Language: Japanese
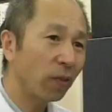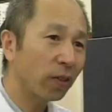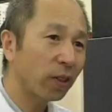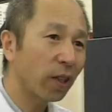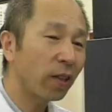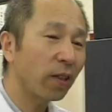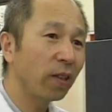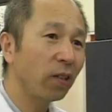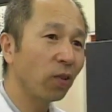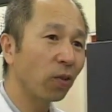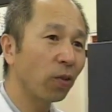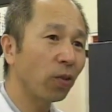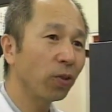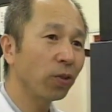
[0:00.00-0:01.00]
社内の
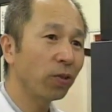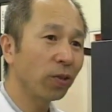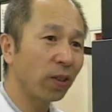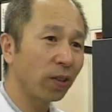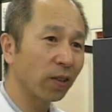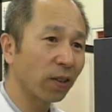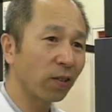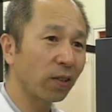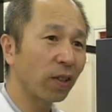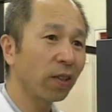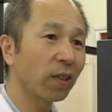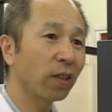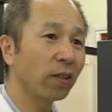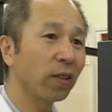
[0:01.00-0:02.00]
工場ですか
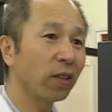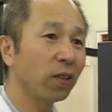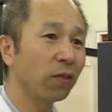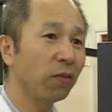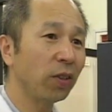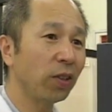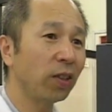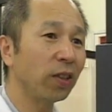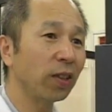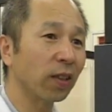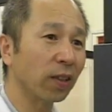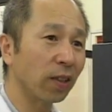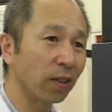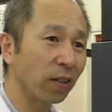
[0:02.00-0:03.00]
生産設備自
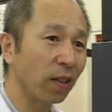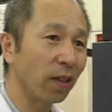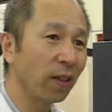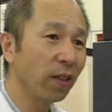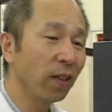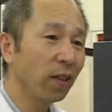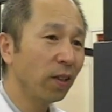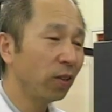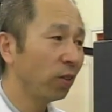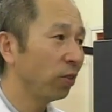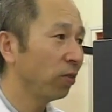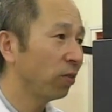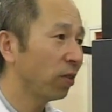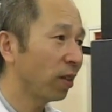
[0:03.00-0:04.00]
身がですね
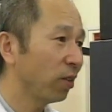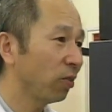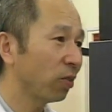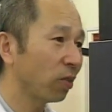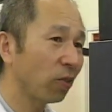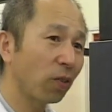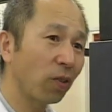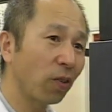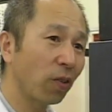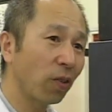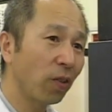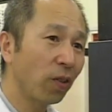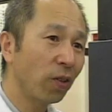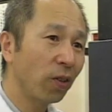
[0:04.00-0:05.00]
従来のそ
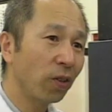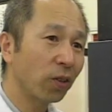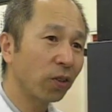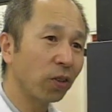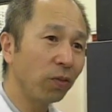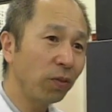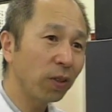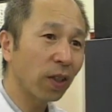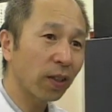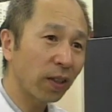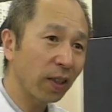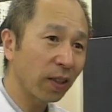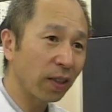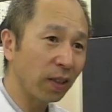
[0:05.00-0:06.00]
の組み立
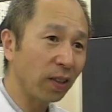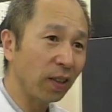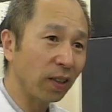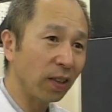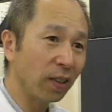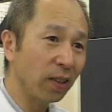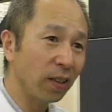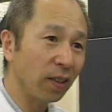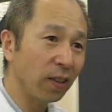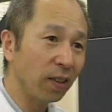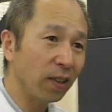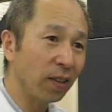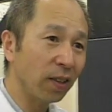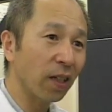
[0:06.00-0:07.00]
て機
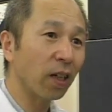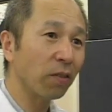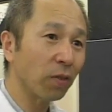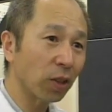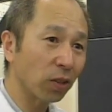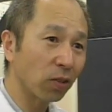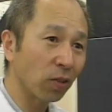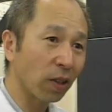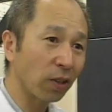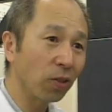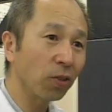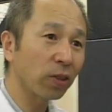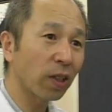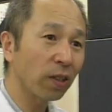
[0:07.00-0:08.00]
でありますとか
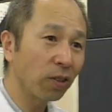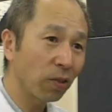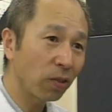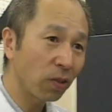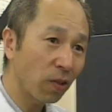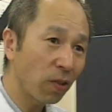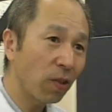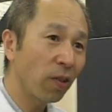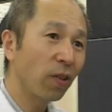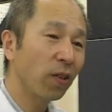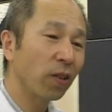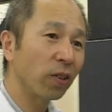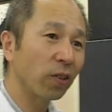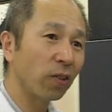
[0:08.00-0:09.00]
量産用の
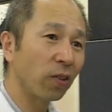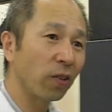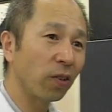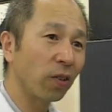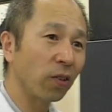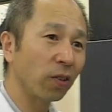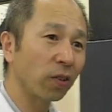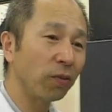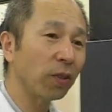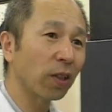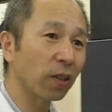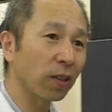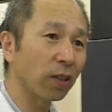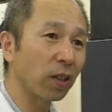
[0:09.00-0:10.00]
その組み
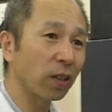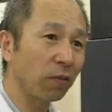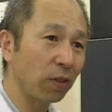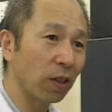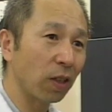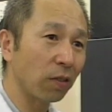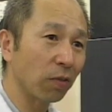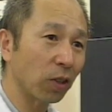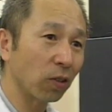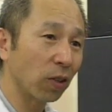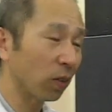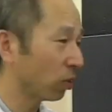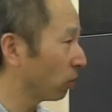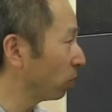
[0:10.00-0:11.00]
立て設備であります
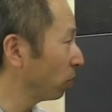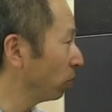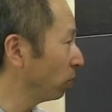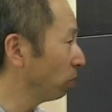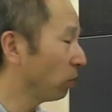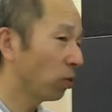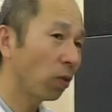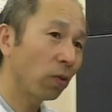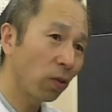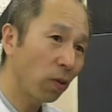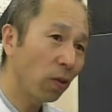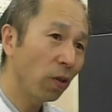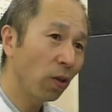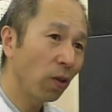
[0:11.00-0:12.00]
とかそういうもの
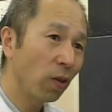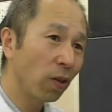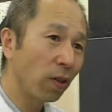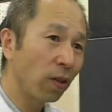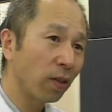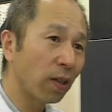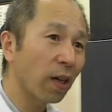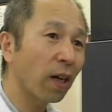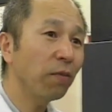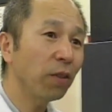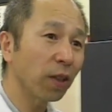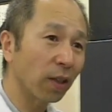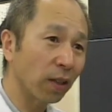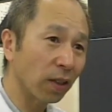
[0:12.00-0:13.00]
の中
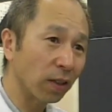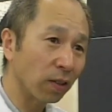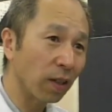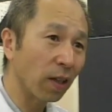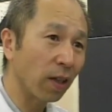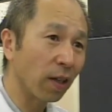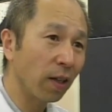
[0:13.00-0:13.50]
身がですね